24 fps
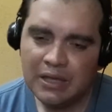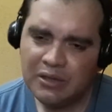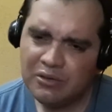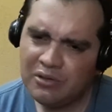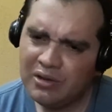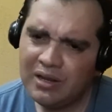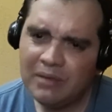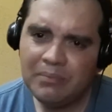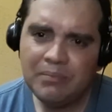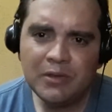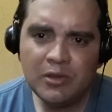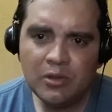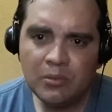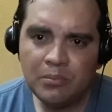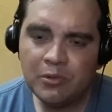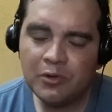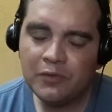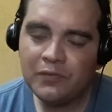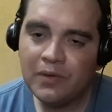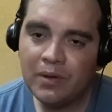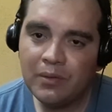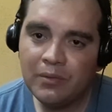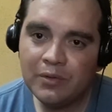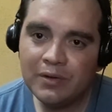Yo les pido
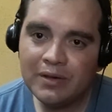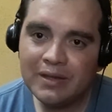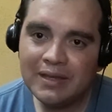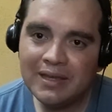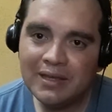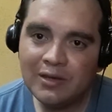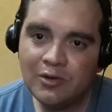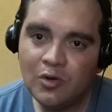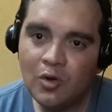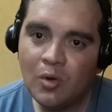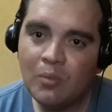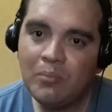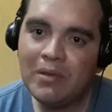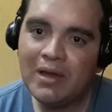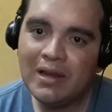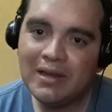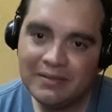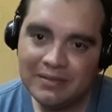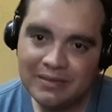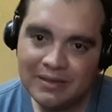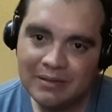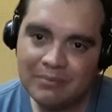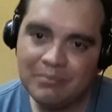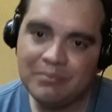por favor que no
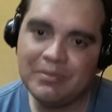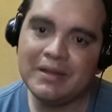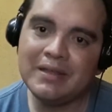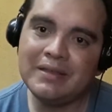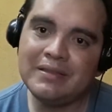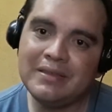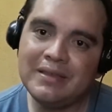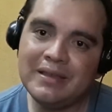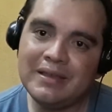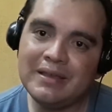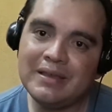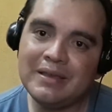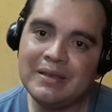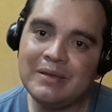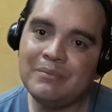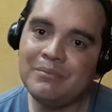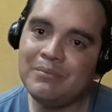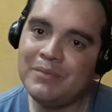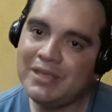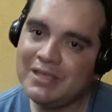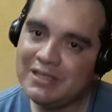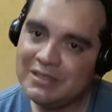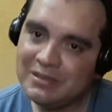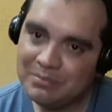malinterpreten
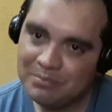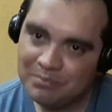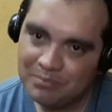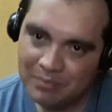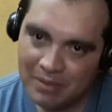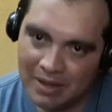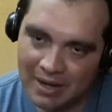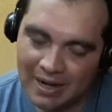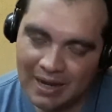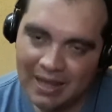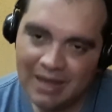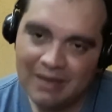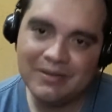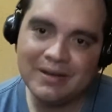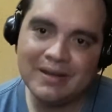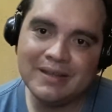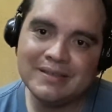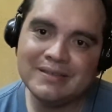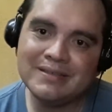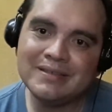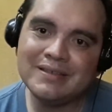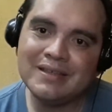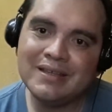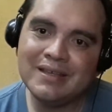mis
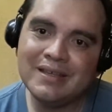palabras.